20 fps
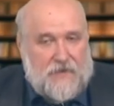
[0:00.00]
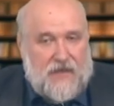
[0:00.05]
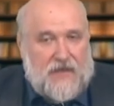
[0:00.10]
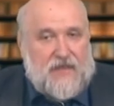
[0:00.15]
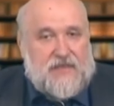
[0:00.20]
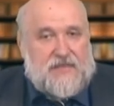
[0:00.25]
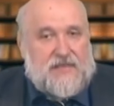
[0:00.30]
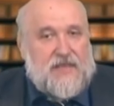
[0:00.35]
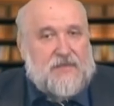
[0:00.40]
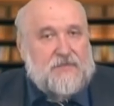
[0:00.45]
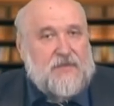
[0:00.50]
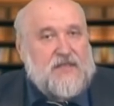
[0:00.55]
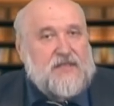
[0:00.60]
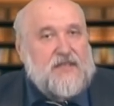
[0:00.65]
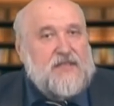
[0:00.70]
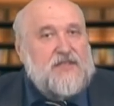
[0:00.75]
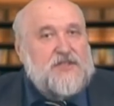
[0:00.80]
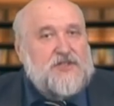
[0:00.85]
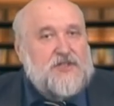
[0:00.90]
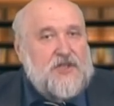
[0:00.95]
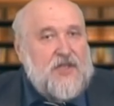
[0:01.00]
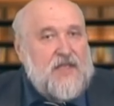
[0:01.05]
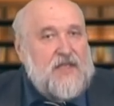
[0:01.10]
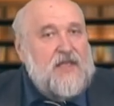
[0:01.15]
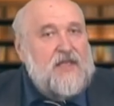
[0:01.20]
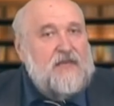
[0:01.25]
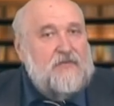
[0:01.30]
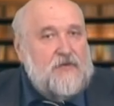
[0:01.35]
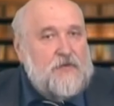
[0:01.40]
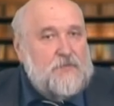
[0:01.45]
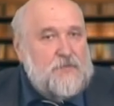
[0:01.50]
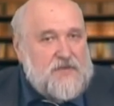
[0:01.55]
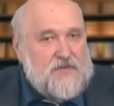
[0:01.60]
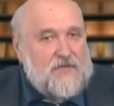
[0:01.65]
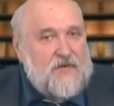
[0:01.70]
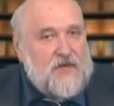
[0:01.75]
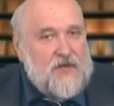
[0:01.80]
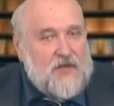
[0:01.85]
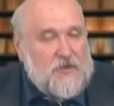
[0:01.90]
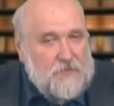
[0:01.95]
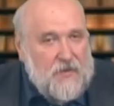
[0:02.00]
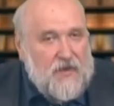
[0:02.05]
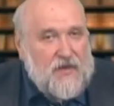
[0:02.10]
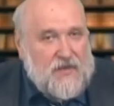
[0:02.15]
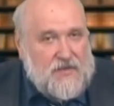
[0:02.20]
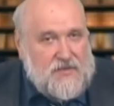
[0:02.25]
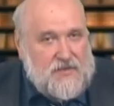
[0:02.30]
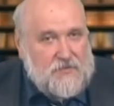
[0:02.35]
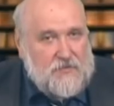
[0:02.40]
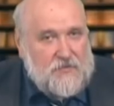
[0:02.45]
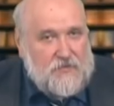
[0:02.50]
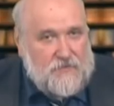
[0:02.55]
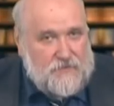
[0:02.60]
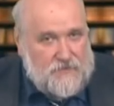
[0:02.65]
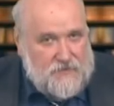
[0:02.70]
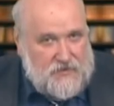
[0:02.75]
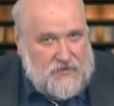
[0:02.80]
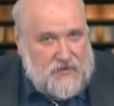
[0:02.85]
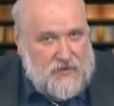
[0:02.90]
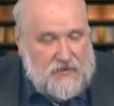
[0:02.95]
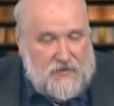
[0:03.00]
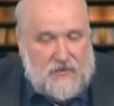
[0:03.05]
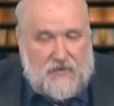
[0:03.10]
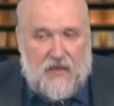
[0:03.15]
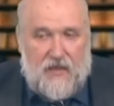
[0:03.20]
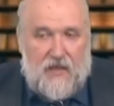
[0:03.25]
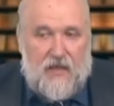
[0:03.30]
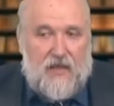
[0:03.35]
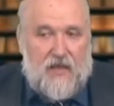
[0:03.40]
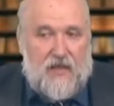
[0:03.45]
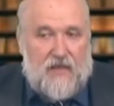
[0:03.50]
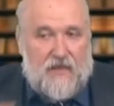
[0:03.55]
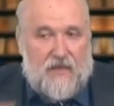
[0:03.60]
Разные методы чтения вот позволяют по-разному сделать.